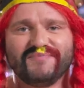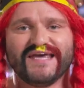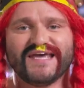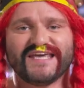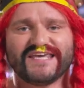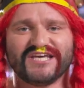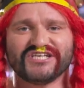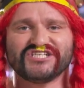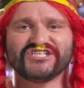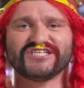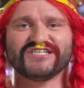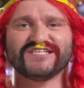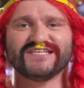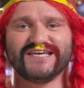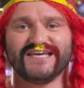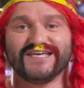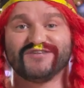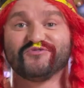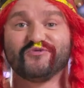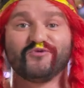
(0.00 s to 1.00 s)
bien
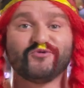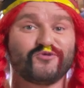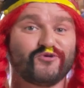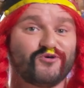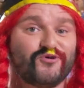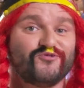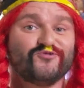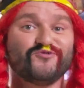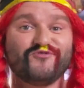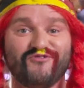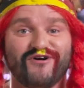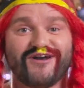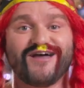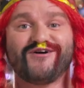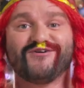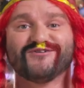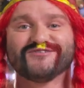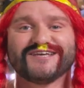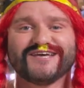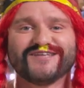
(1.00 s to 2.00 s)
caché. Et donc, euh, nous
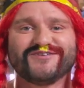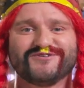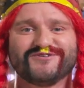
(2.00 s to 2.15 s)
voilà rentrés